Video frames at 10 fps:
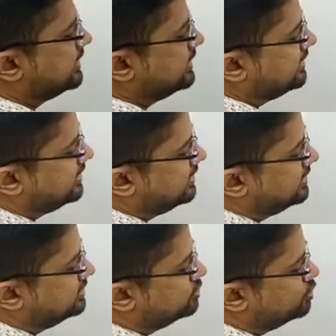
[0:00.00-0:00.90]
है कि
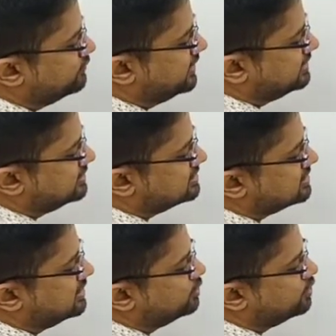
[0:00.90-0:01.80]
इन दो वेक्टर्स
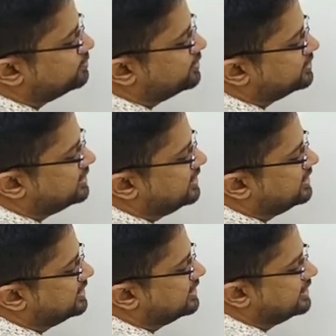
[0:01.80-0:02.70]
का डॉट प्रोडक्ट
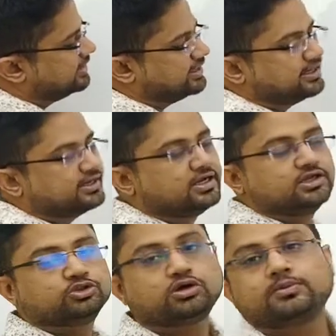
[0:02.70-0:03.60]
लेना है
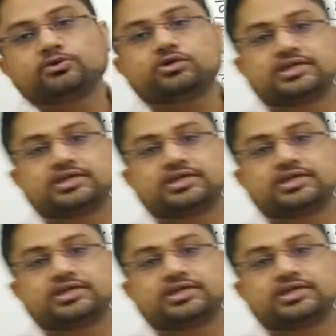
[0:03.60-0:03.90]
तो हम लोग